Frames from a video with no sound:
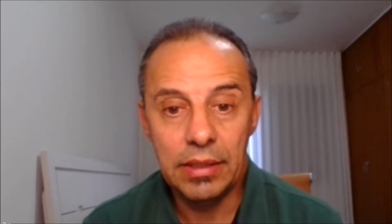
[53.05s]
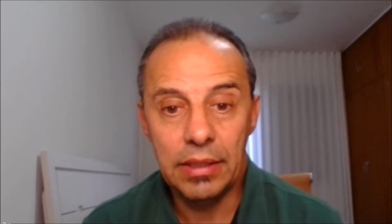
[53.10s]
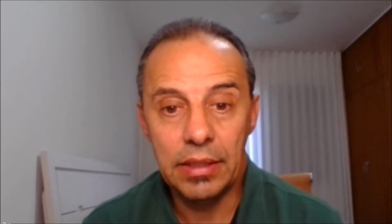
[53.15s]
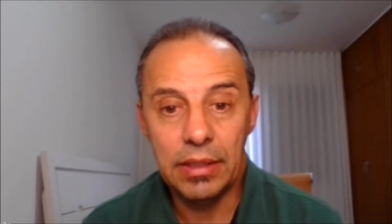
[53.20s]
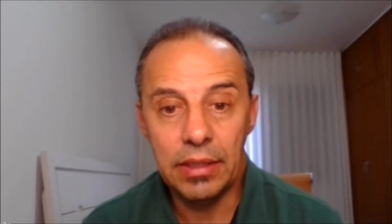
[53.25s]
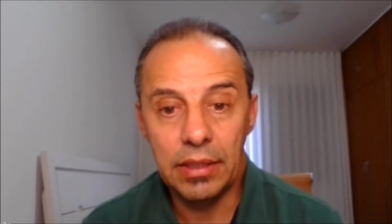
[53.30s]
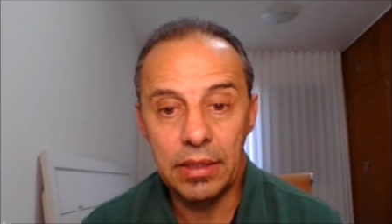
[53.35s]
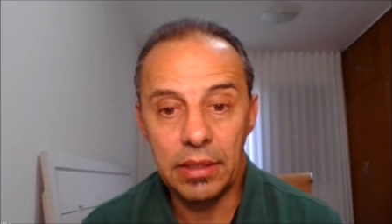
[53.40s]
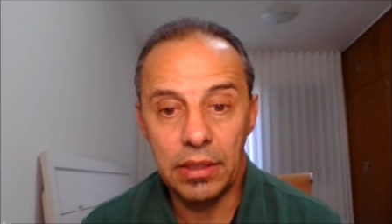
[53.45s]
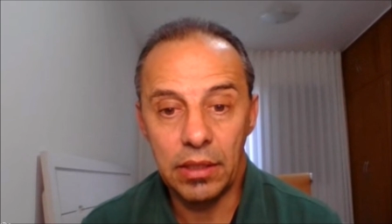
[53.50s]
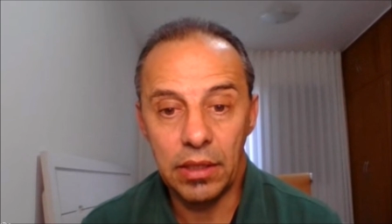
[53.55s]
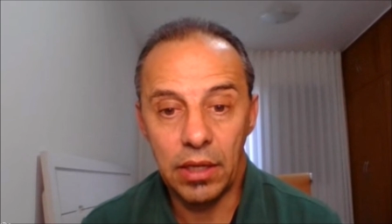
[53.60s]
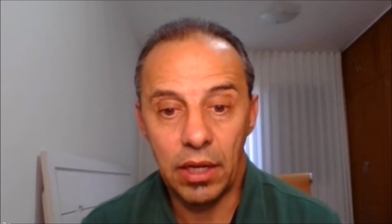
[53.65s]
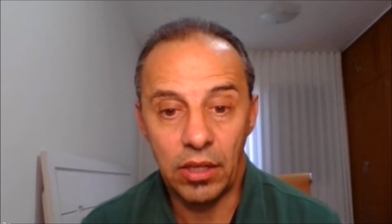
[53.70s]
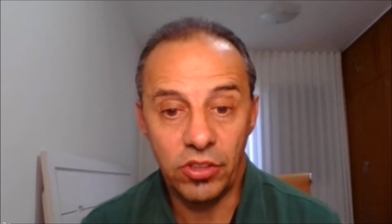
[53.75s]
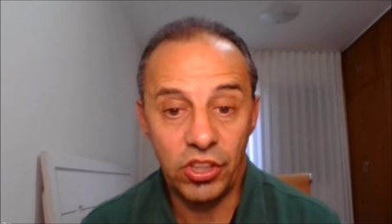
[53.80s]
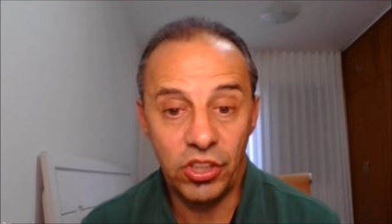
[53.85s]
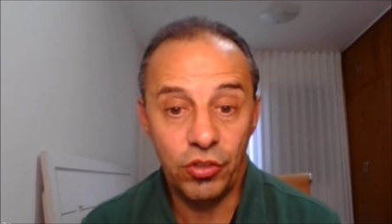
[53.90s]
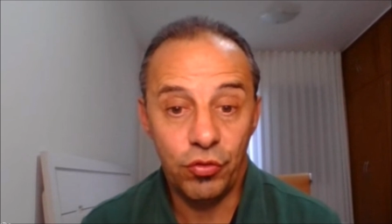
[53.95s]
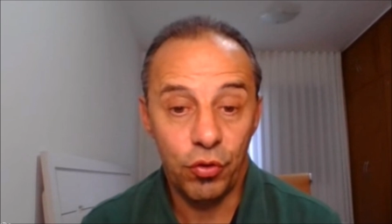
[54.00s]

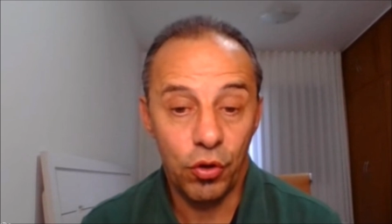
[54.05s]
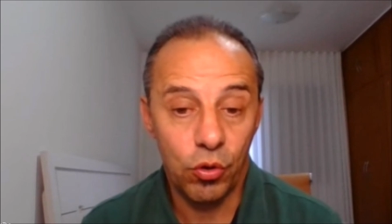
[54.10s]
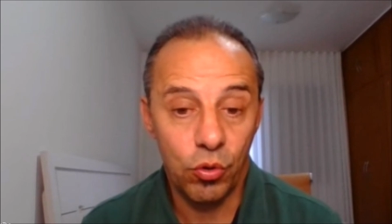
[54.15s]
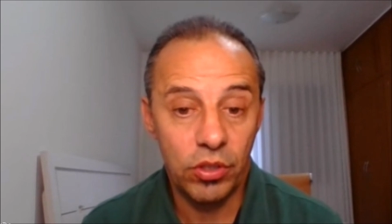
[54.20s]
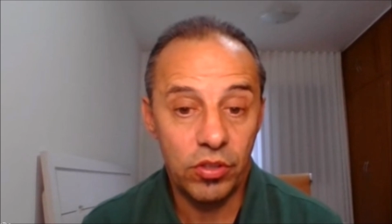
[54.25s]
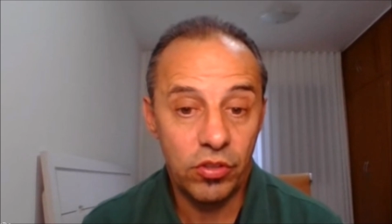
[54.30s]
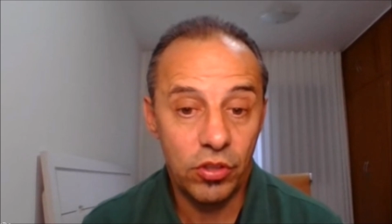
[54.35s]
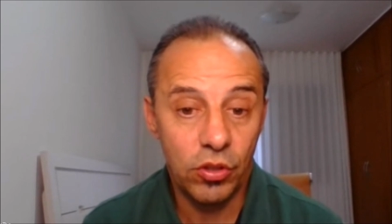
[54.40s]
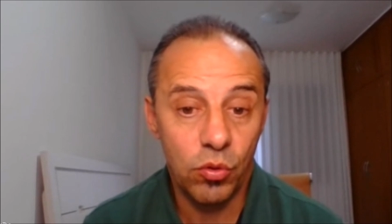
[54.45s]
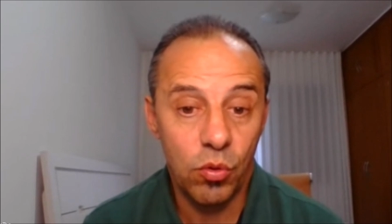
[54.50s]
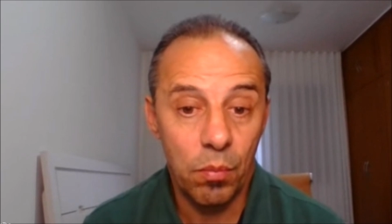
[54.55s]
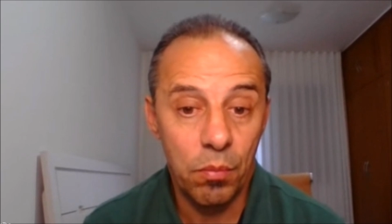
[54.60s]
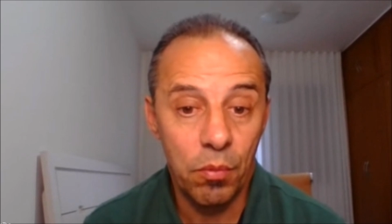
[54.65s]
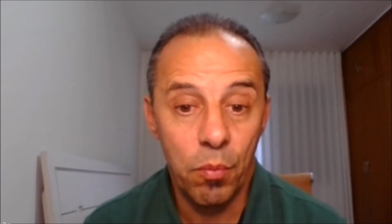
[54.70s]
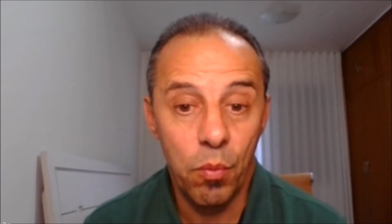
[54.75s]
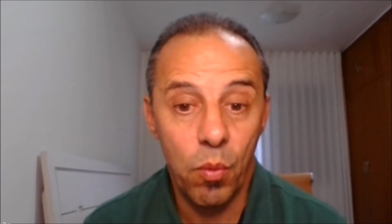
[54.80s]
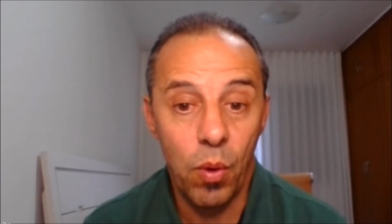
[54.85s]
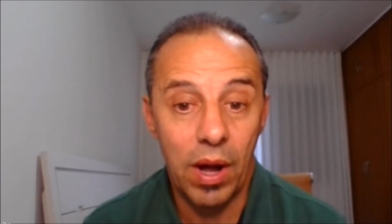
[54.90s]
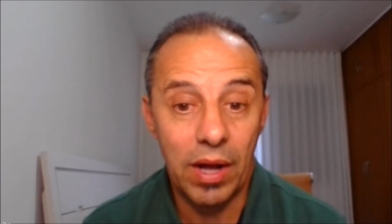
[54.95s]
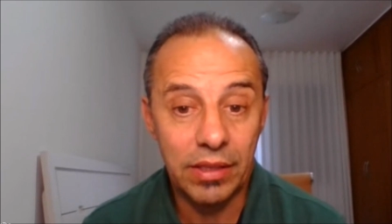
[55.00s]
E a gente foi conhecido
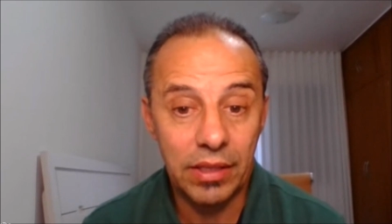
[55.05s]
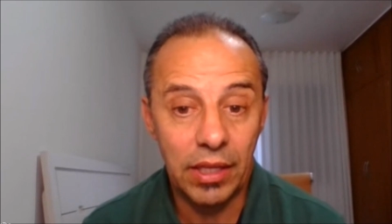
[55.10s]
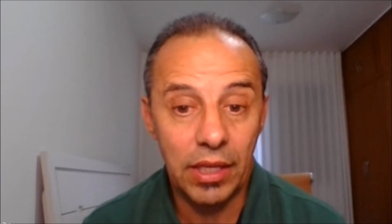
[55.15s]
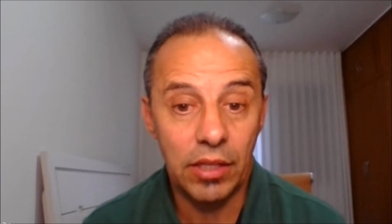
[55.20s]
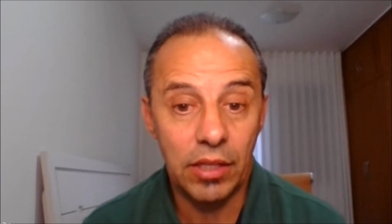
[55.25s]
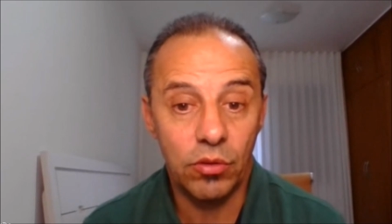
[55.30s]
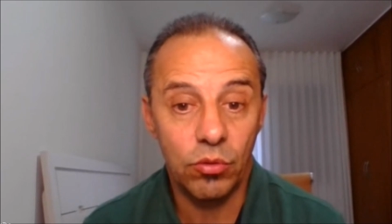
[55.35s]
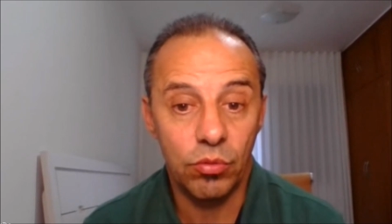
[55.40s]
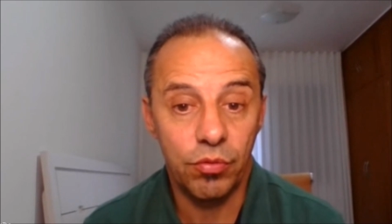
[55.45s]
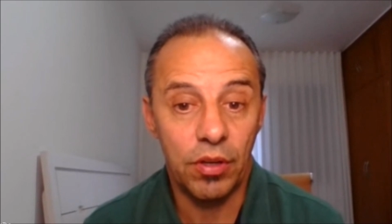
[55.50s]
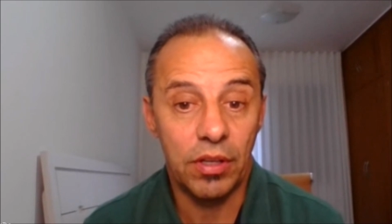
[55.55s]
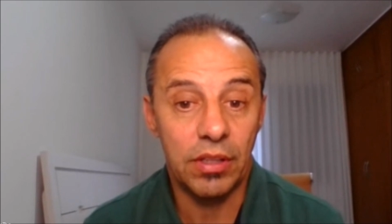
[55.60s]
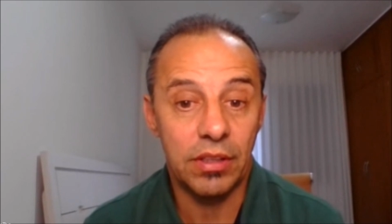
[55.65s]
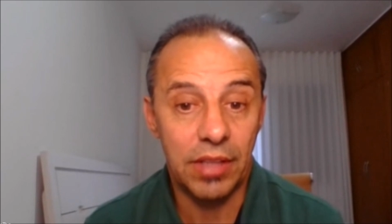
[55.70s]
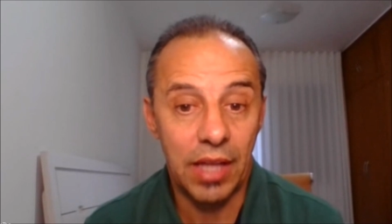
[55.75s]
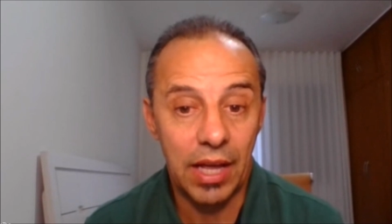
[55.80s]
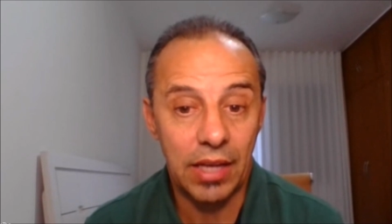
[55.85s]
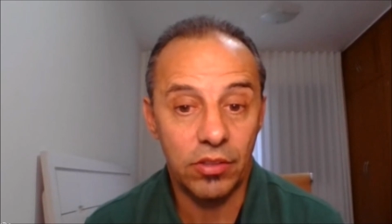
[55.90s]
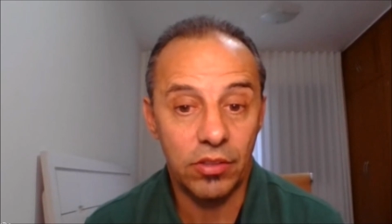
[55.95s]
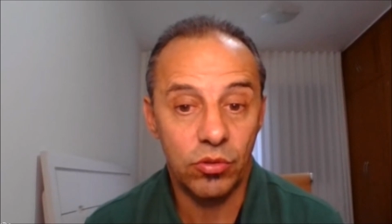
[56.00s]
como um quarteto
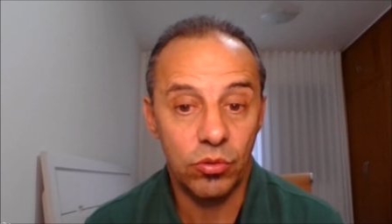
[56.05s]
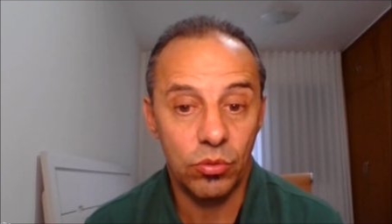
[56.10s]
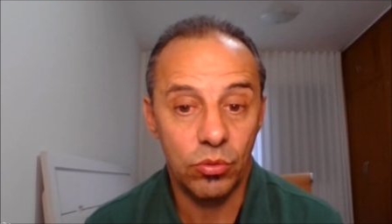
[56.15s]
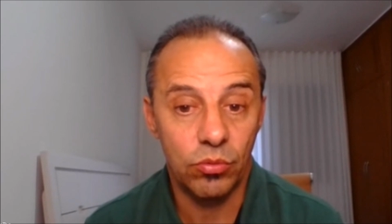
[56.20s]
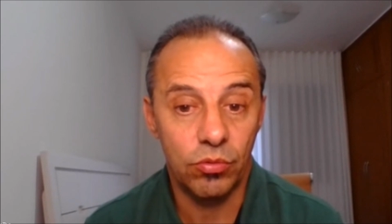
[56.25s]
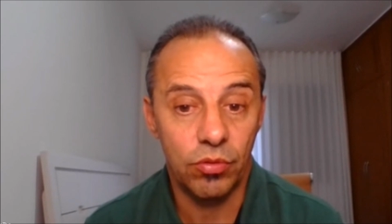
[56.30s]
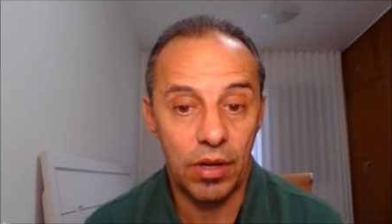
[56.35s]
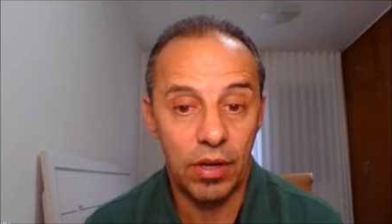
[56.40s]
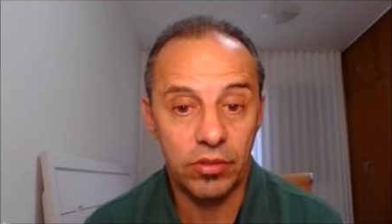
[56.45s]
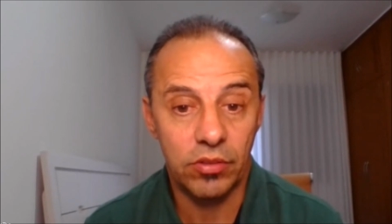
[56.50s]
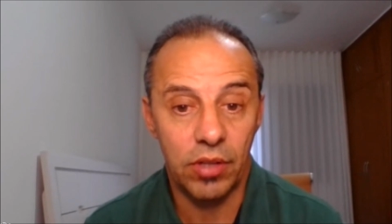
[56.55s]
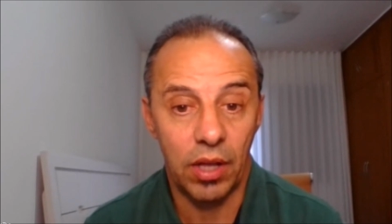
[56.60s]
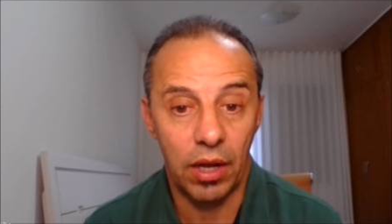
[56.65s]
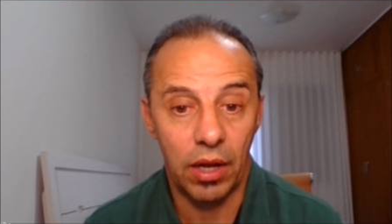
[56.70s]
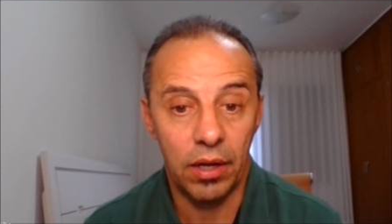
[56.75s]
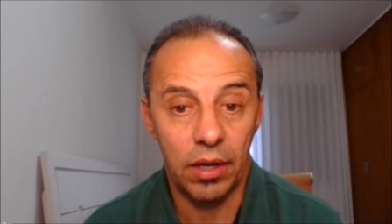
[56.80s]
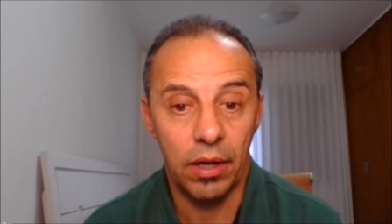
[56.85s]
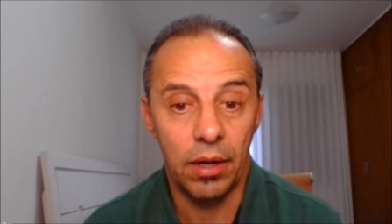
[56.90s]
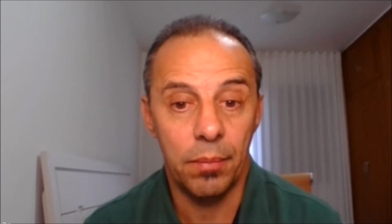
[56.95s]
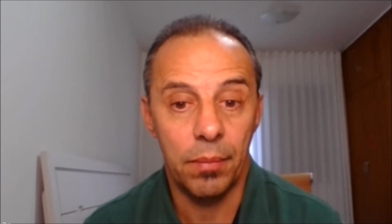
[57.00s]
fantástico no Vasco
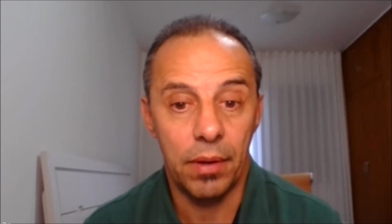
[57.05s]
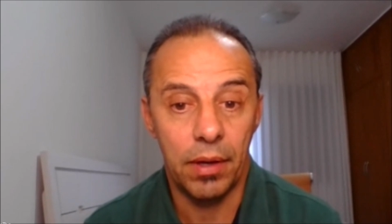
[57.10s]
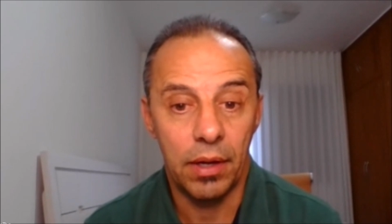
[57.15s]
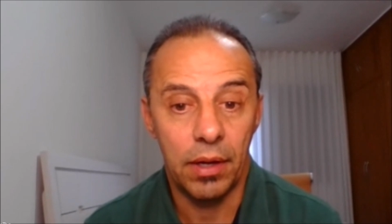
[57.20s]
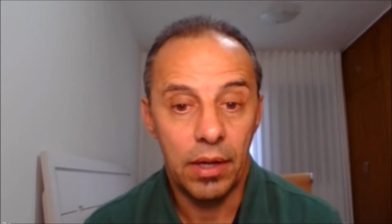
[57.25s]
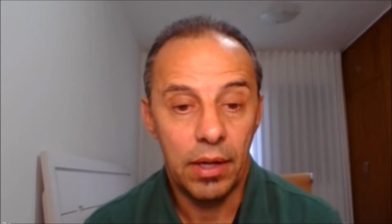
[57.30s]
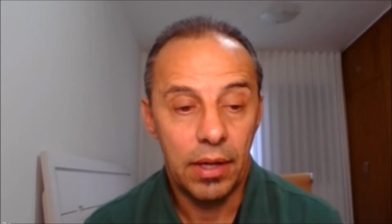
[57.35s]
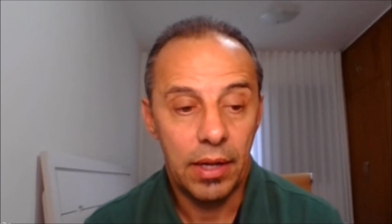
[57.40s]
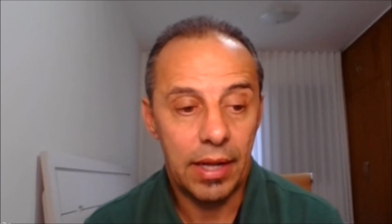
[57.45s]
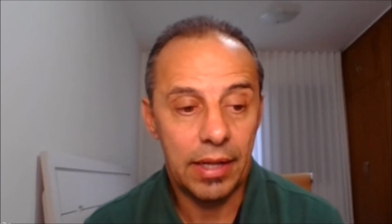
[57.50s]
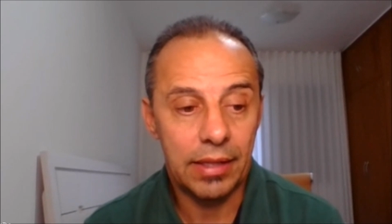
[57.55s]
da Gama,